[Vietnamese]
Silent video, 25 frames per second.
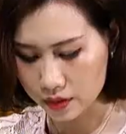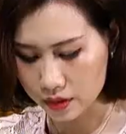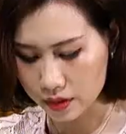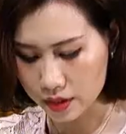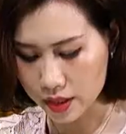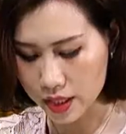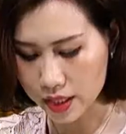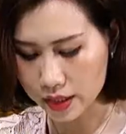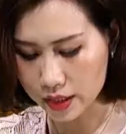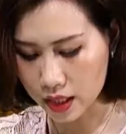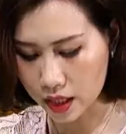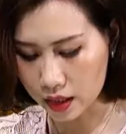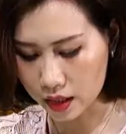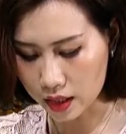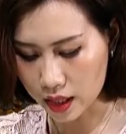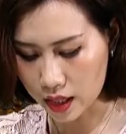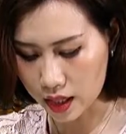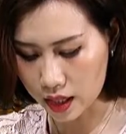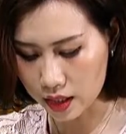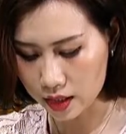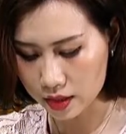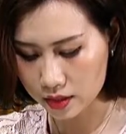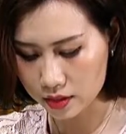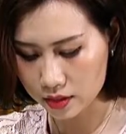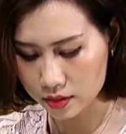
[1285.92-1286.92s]
Đi thật
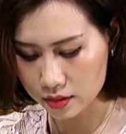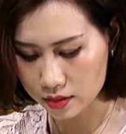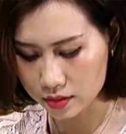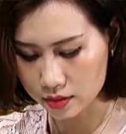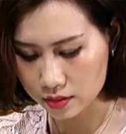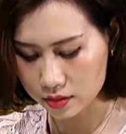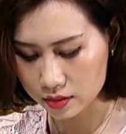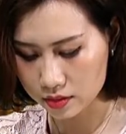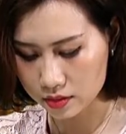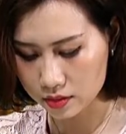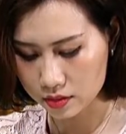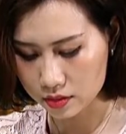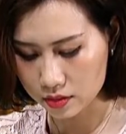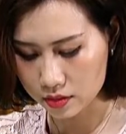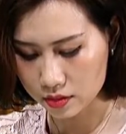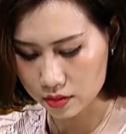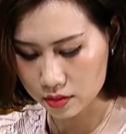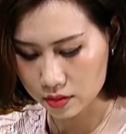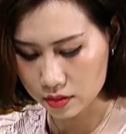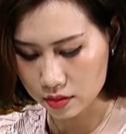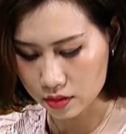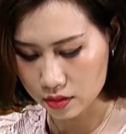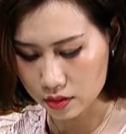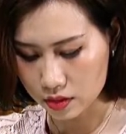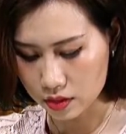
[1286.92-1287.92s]
hả?
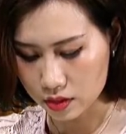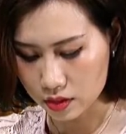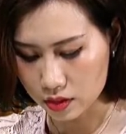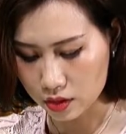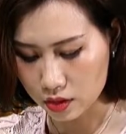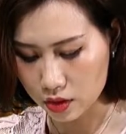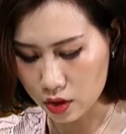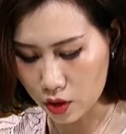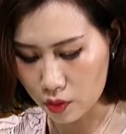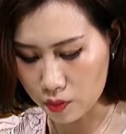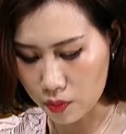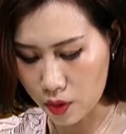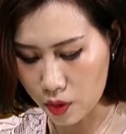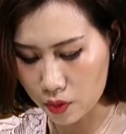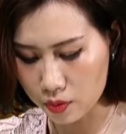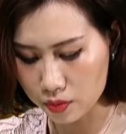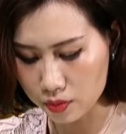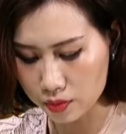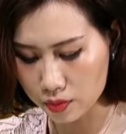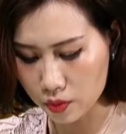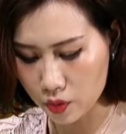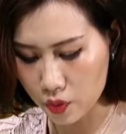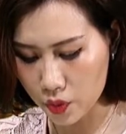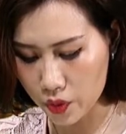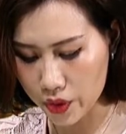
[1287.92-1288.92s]
Con
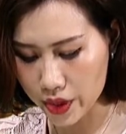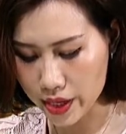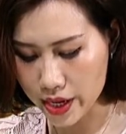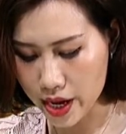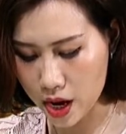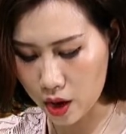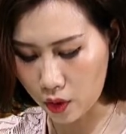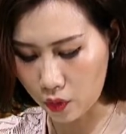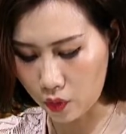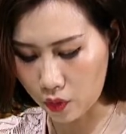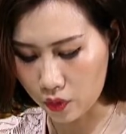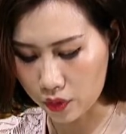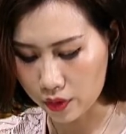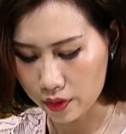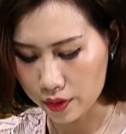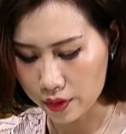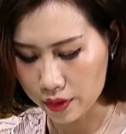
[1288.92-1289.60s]
bóng cúi đầu,